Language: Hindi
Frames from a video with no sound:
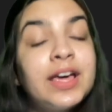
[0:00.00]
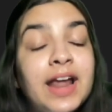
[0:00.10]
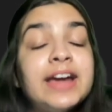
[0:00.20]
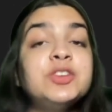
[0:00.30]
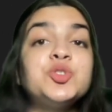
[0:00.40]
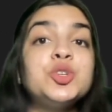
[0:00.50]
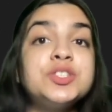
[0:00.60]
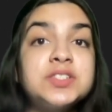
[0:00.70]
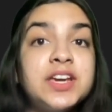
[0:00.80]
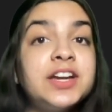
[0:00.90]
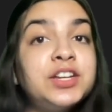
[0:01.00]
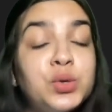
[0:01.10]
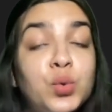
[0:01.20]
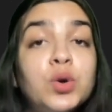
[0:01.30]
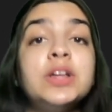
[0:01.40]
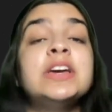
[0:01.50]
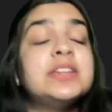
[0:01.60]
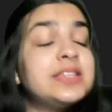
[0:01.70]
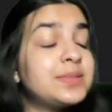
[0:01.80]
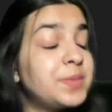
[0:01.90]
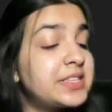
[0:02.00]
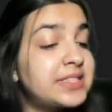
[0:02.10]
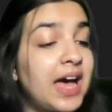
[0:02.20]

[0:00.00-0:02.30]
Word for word: राइट सो स्टे ट्यून्ड इसमें